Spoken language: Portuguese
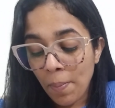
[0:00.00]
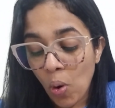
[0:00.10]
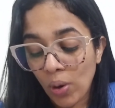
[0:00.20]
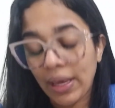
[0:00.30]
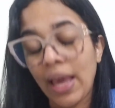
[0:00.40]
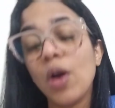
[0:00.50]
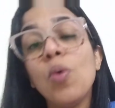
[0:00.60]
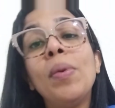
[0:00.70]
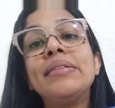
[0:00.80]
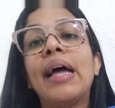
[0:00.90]
porque
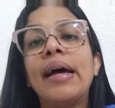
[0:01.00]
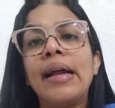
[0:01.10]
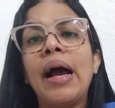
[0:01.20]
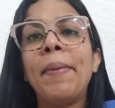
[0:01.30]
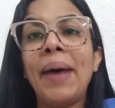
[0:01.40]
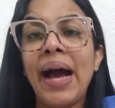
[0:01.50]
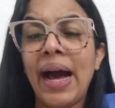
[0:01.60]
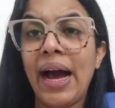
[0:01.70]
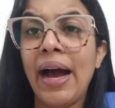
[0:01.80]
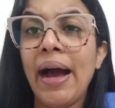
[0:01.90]
o mandara
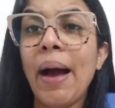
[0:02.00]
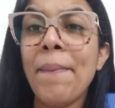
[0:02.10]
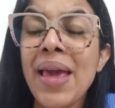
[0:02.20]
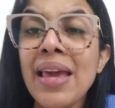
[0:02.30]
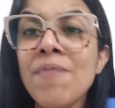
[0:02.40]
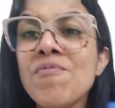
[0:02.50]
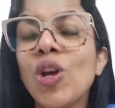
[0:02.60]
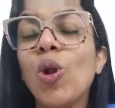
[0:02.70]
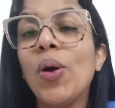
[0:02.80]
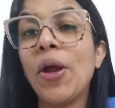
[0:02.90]
amarrar. Amém?
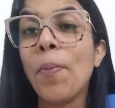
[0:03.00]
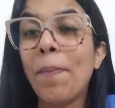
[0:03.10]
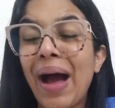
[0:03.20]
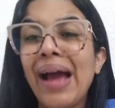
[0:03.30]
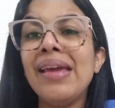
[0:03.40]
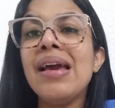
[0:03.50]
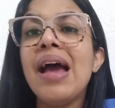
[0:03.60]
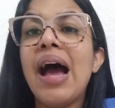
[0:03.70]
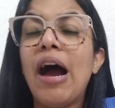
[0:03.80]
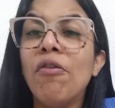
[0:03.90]
Glória ao Pai,
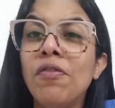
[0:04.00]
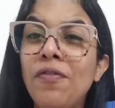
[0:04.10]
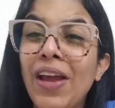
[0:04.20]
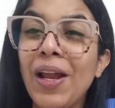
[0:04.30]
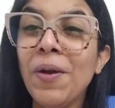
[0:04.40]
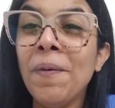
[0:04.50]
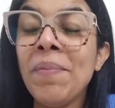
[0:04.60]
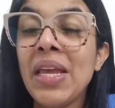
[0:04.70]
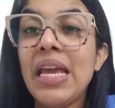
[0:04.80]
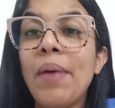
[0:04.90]
ao Filho
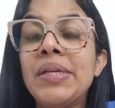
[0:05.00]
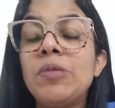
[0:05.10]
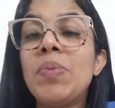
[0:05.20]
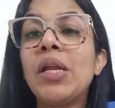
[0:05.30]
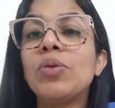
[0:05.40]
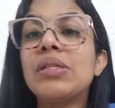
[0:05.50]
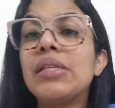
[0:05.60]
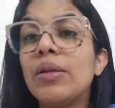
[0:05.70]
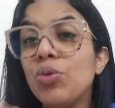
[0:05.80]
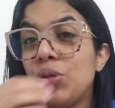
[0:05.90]
e ao Espírito
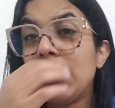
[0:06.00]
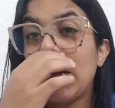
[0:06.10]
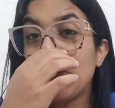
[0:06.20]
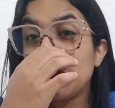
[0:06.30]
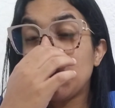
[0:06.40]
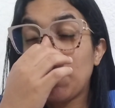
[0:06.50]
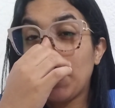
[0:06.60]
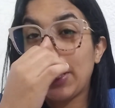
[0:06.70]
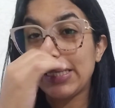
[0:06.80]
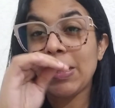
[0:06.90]
Santo de Deus
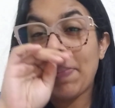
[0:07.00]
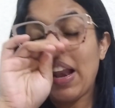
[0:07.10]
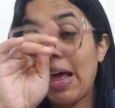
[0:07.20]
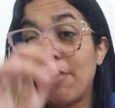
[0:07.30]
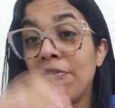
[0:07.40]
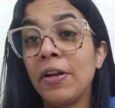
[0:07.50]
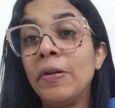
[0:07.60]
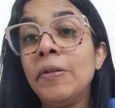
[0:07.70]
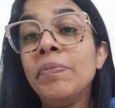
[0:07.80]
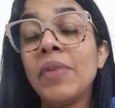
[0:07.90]
por essa palavra.
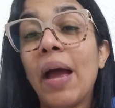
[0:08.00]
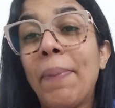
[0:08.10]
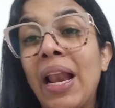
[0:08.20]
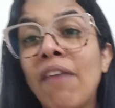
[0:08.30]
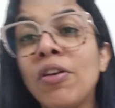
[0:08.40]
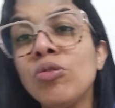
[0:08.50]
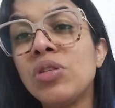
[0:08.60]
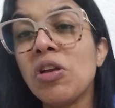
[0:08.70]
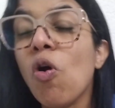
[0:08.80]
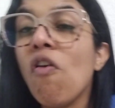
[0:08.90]
A palavra do
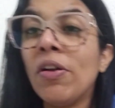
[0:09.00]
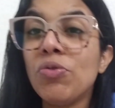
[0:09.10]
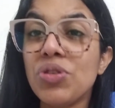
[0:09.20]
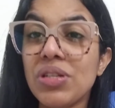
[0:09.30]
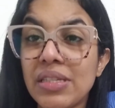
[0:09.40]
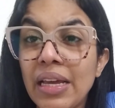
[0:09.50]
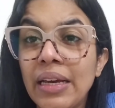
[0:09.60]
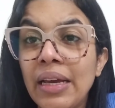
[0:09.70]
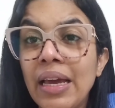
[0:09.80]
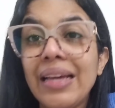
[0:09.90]
Senhor vai nos
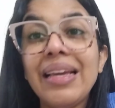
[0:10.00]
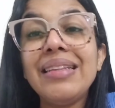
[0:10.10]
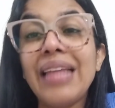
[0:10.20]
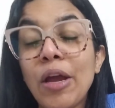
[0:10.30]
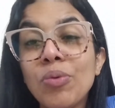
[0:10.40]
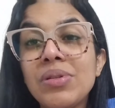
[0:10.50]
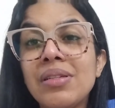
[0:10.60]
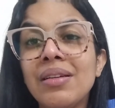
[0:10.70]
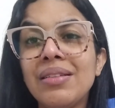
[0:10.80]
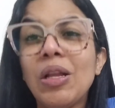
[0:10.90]
dizer que
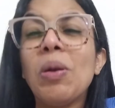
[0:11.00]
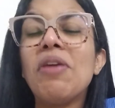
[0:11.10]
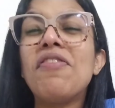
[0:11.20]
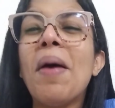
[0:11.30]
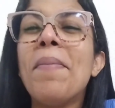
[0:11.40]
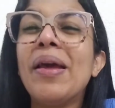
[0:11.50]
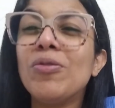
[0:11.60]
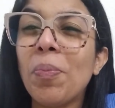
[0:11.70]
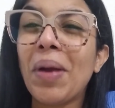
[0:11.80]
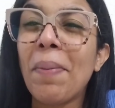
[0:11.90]
Deus deu
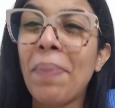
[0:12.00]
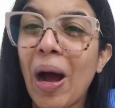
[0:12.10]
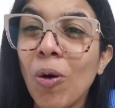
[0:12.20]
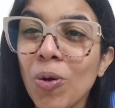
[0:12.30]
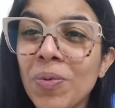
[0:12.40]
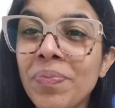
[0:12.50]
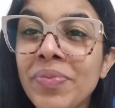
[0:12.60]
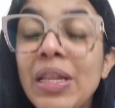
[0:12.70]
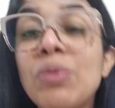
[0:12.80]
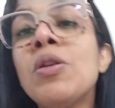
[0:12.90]
livramento para Paulo.
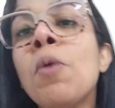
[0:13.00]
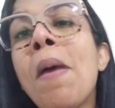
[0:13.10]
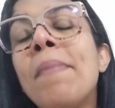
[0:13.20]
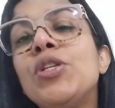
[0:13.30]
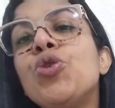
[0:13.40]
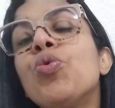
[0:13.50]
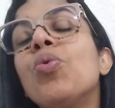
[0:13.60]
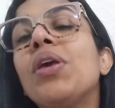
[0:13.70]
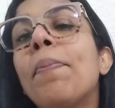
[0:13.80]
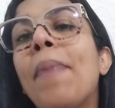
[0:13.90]
Deus não permitiu
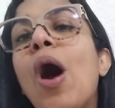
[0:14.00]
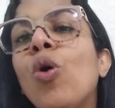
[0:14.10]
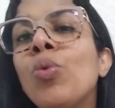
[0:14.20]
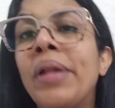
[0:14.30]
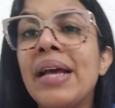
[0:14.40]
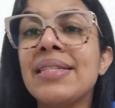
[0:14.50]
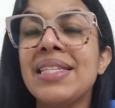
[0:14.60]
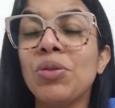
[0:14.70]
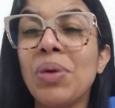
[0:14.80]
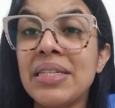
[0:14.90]
com que Paulo, nessa
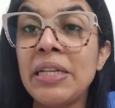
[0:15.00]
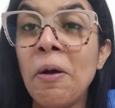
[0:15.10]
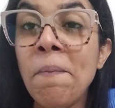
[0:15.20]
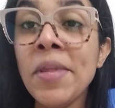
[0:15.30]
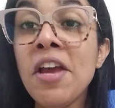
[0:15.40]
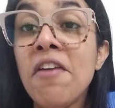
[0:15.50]
situação,